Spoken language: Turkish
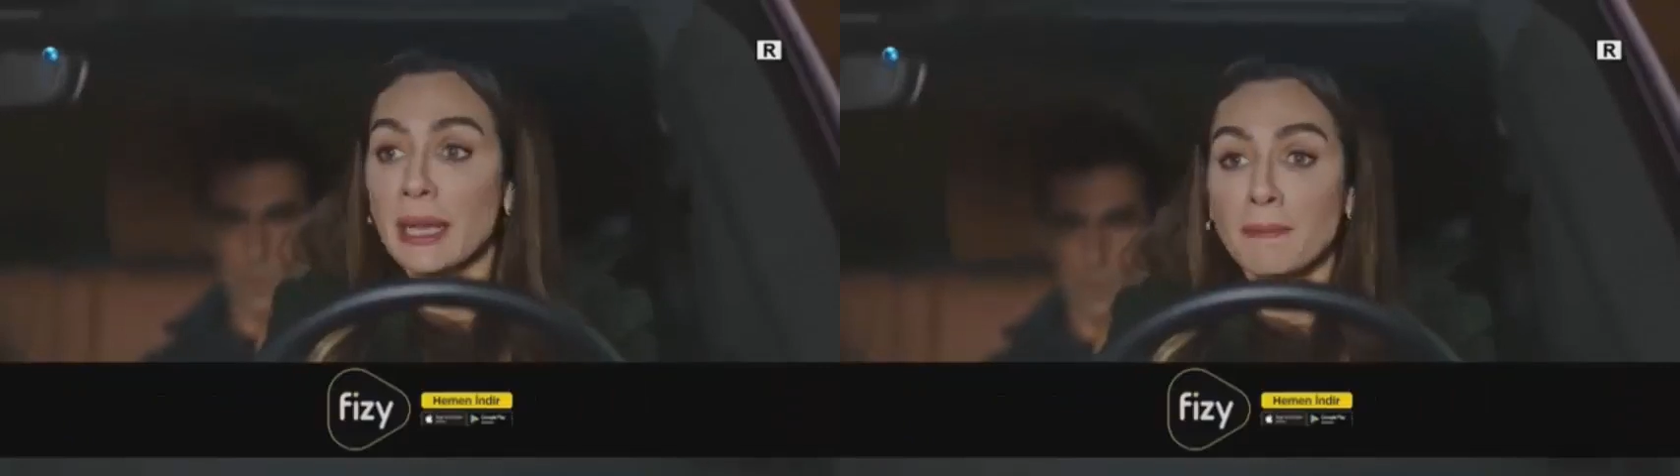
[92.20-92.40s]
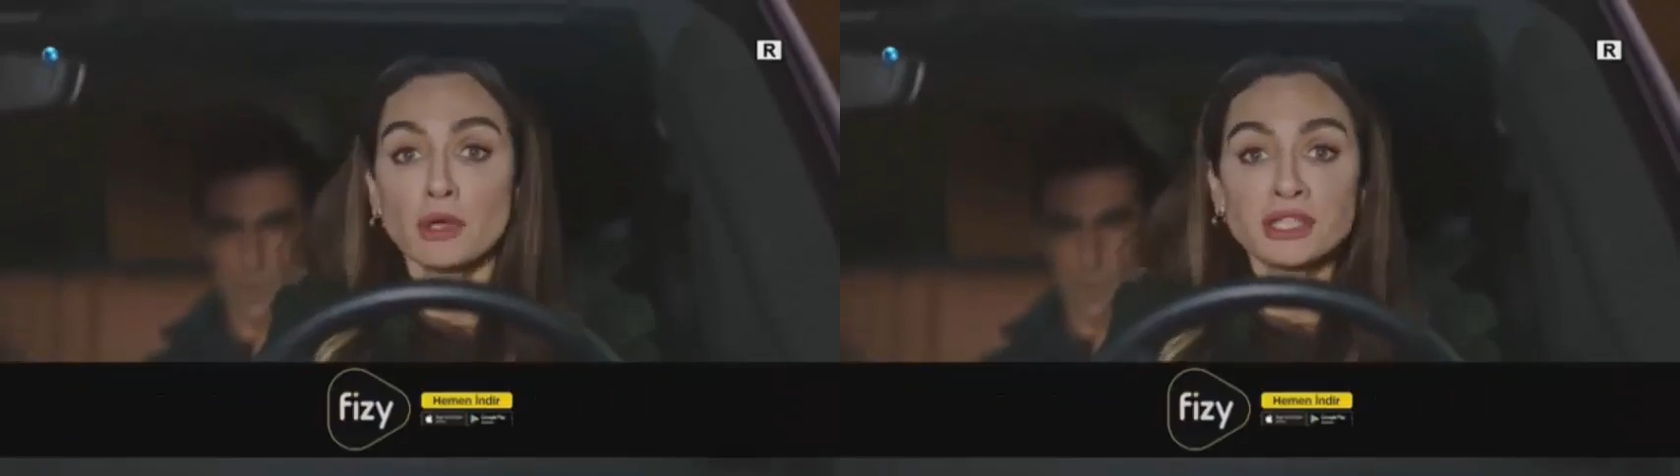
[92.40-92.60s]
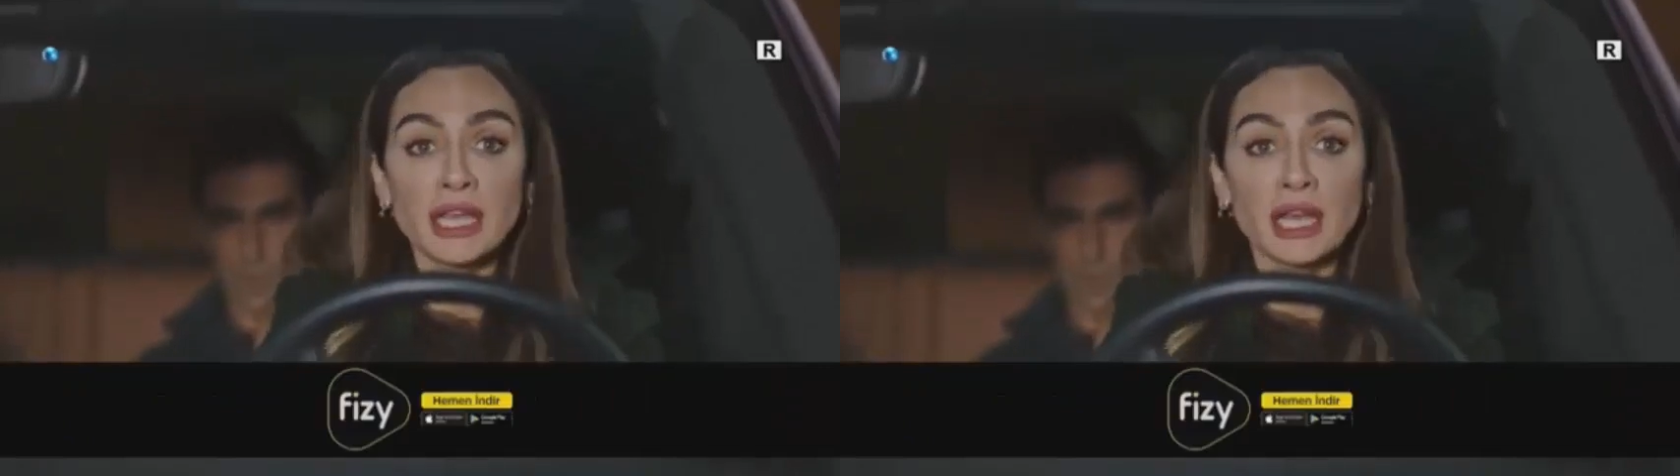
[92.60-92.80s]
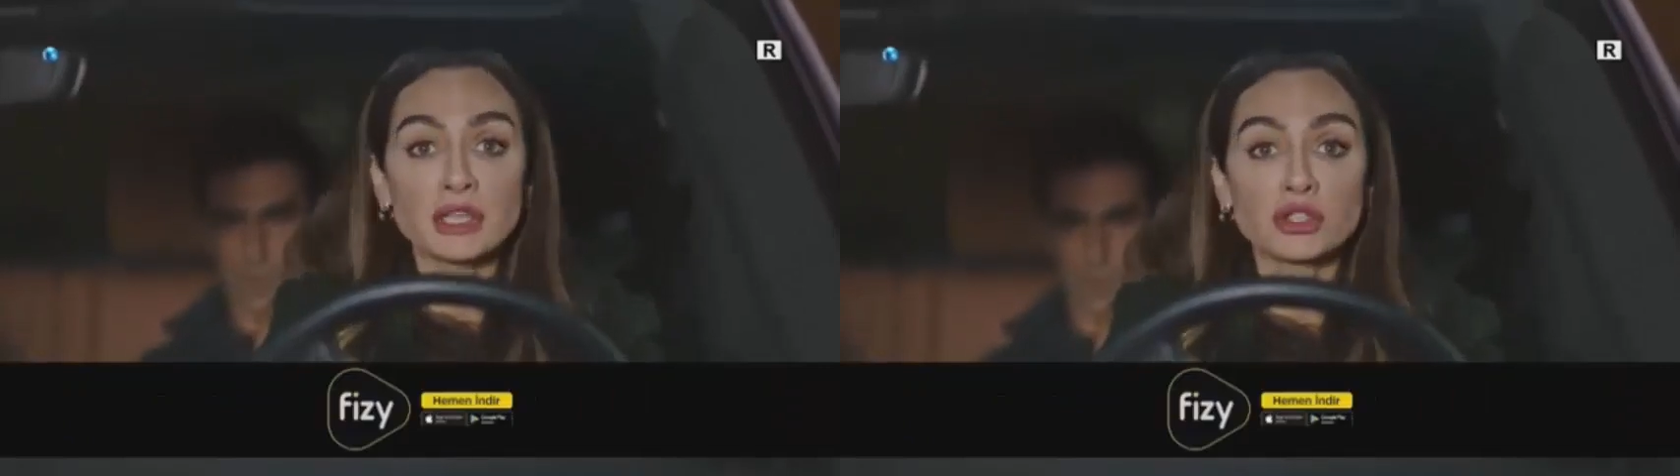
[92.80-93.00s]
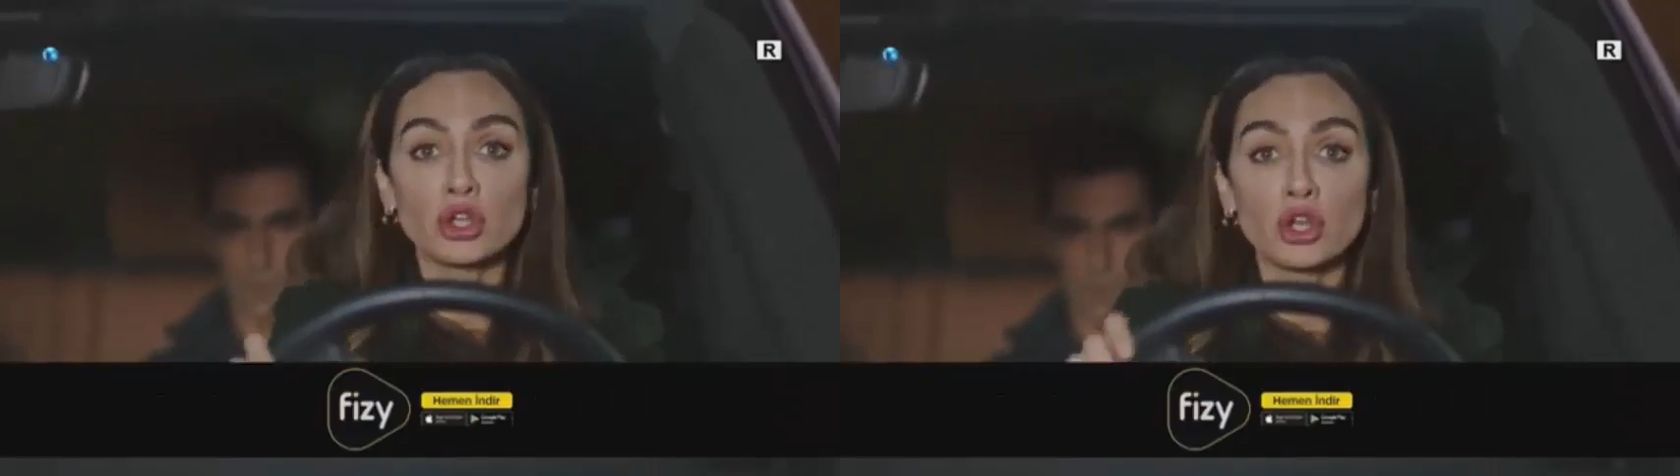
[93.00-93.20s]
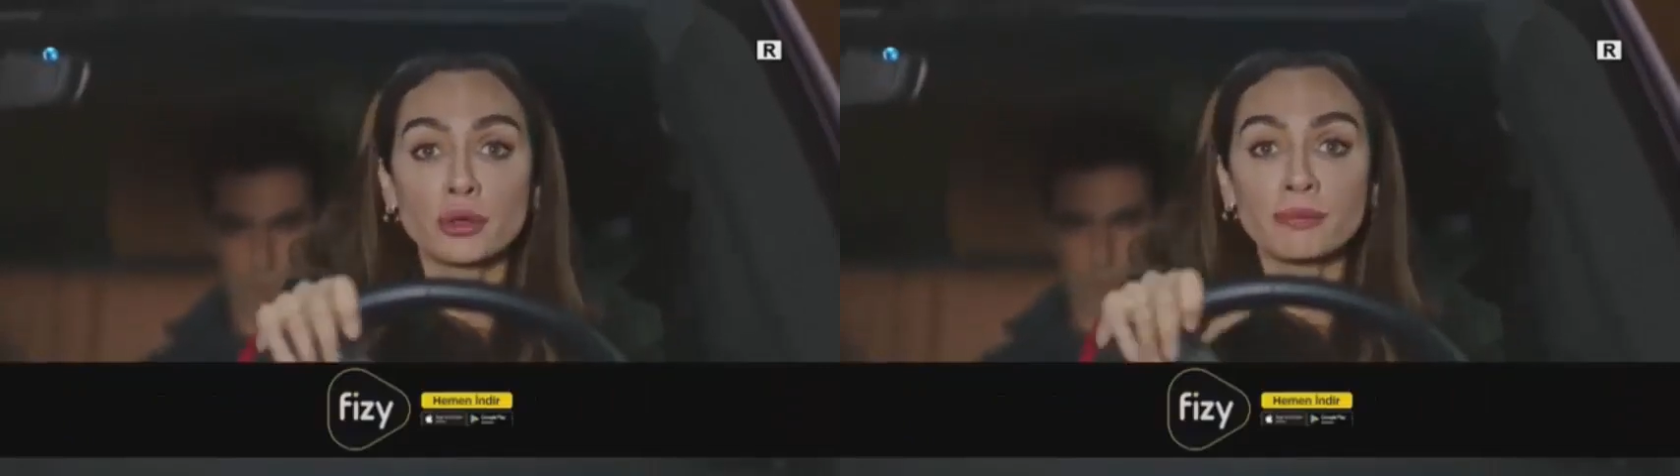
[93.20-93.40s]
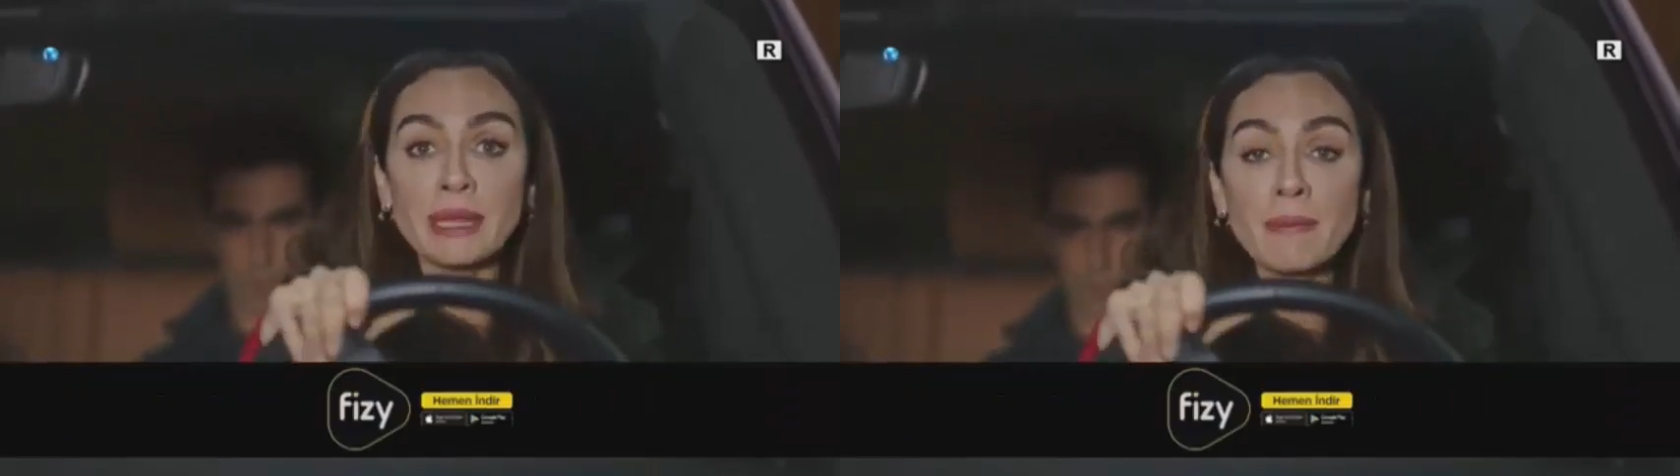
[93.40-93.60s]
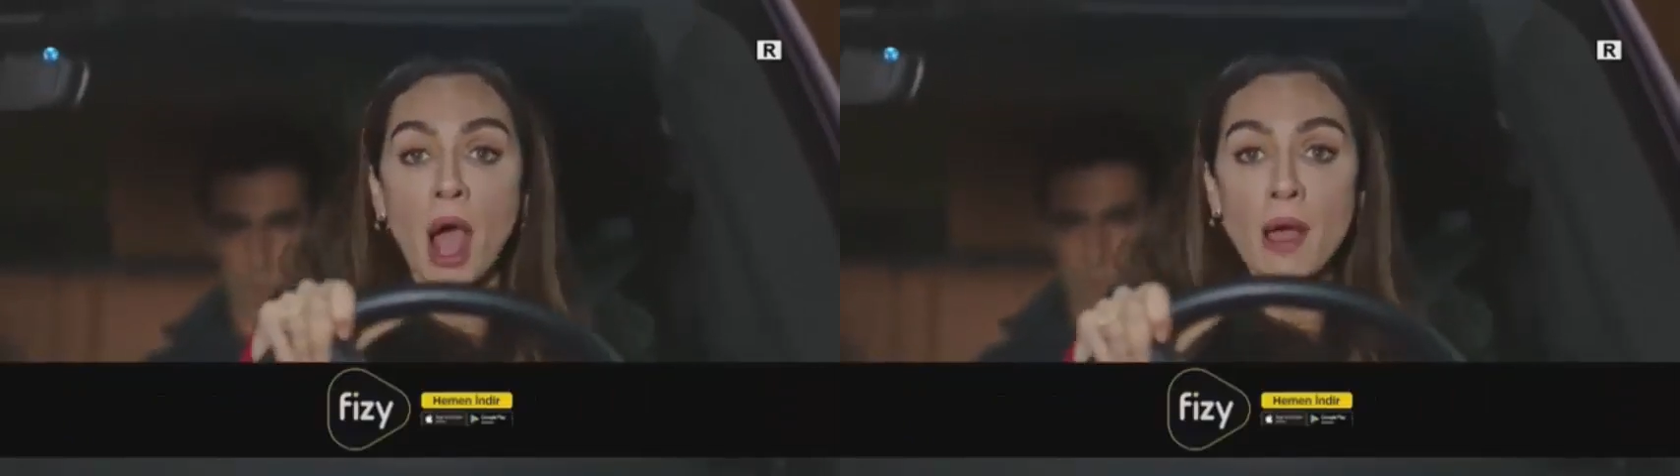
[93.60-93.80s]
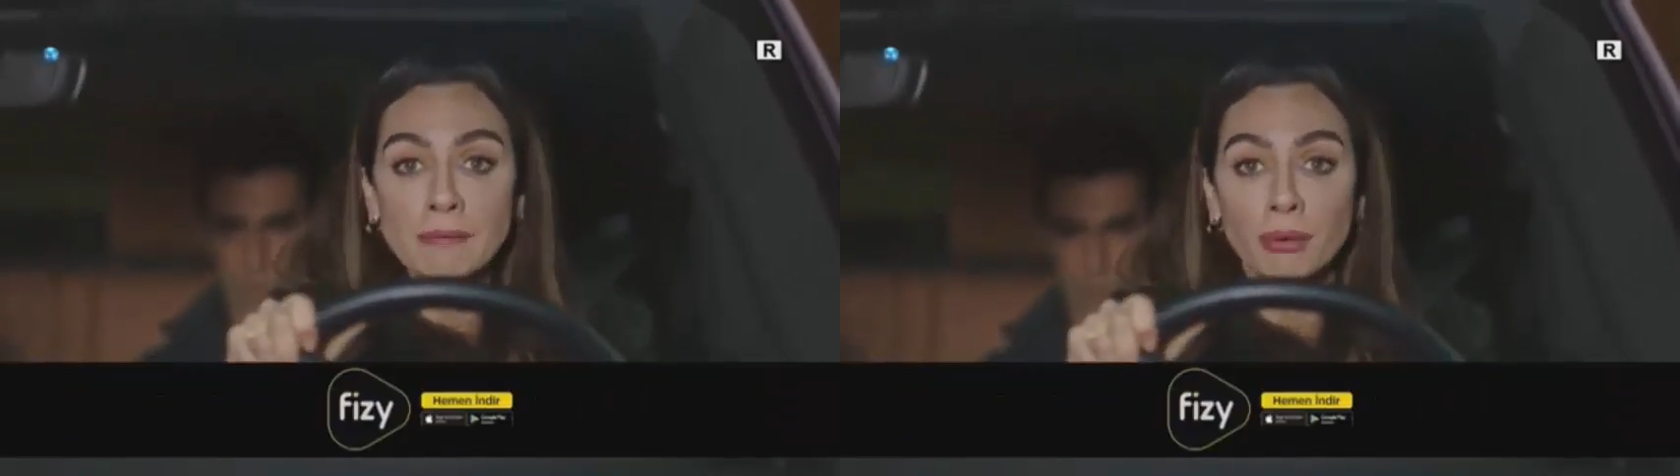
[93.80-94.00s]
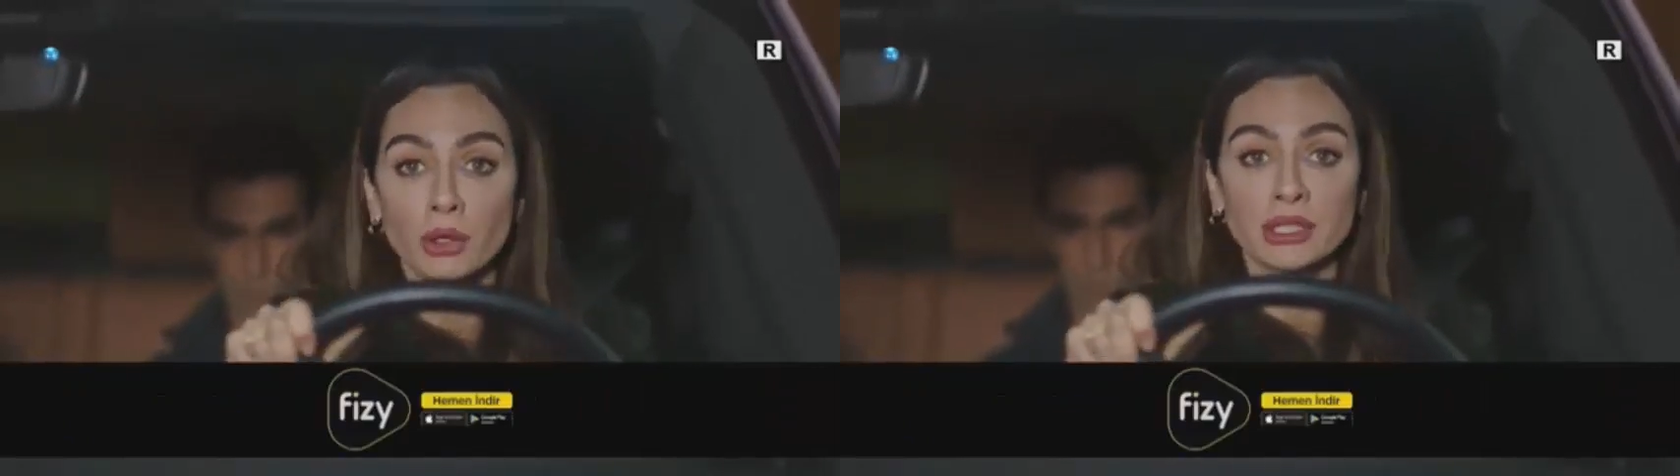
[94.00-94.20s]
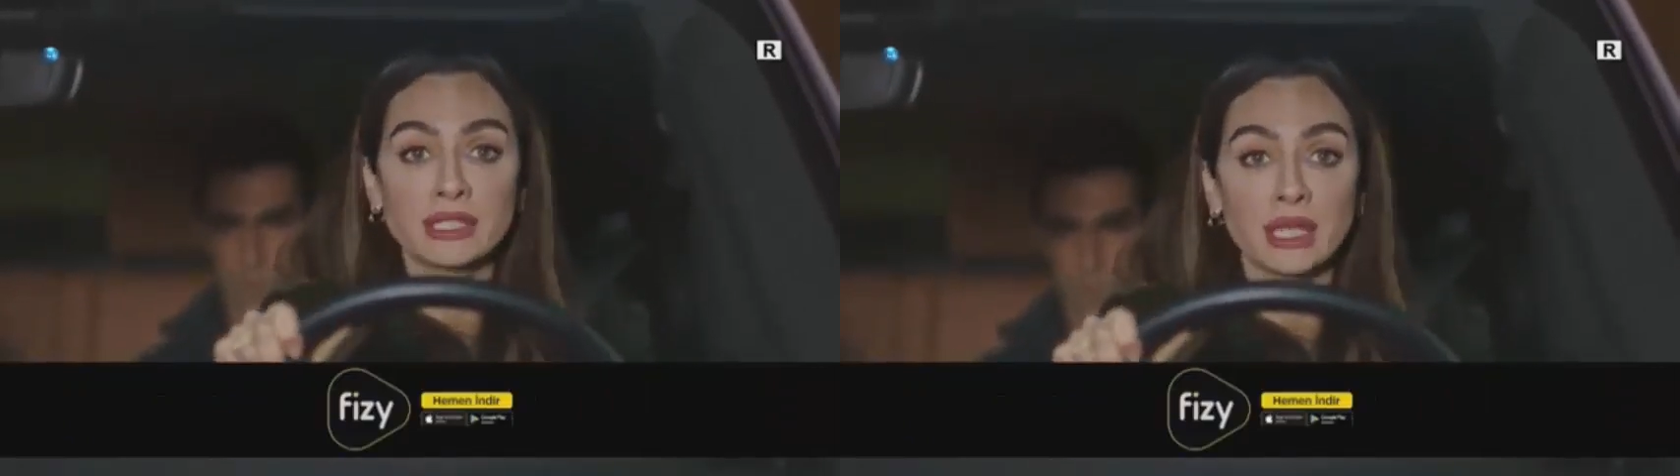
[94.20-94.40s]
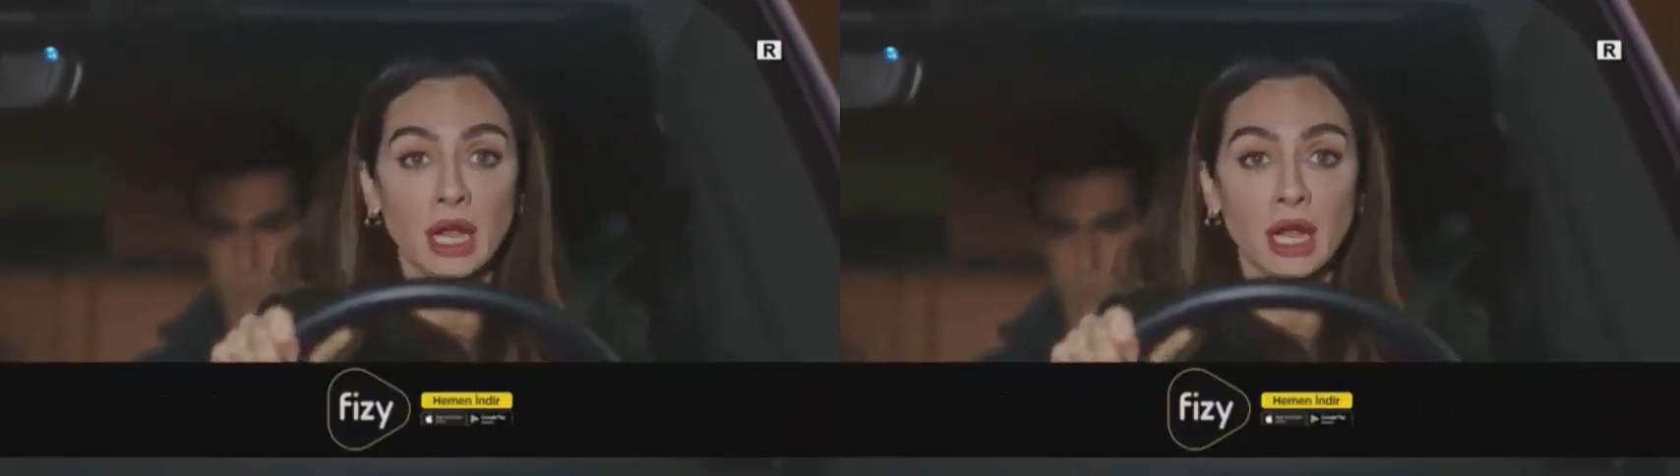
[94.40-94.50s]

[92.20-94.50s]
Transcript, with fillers: niye polise yalan söylüyorum? Benim abim polis